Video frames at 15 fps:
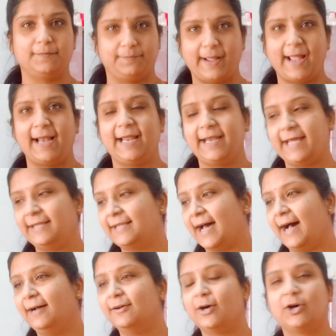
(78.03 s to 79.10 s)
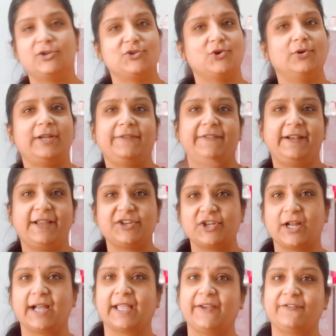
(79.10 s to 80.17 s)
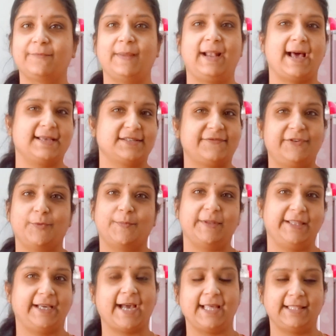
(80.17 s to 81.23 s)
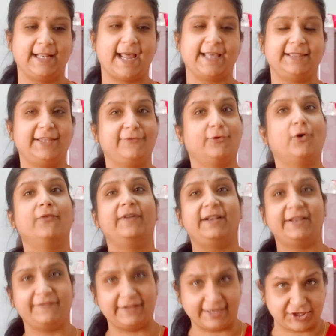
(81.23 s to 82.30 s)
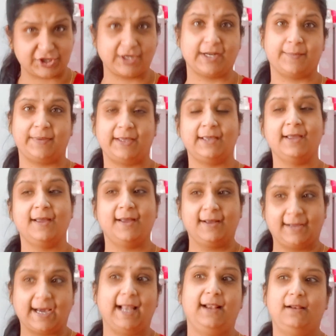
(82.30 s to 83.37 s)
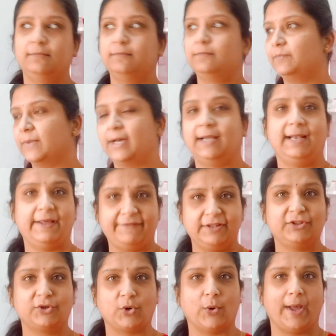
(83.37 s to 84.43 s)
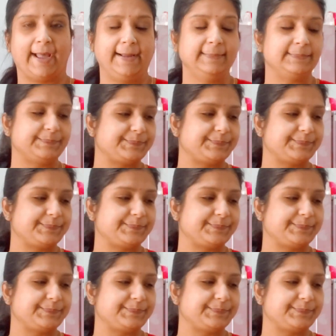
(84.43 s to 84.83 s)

पहले नहीं था और जो इनविटेशन का गिफ्ट मैं लास्ट वीडियो पे दिखाई थी लाई थी वो इनविटेशन अभी कल इलेवेंथ को है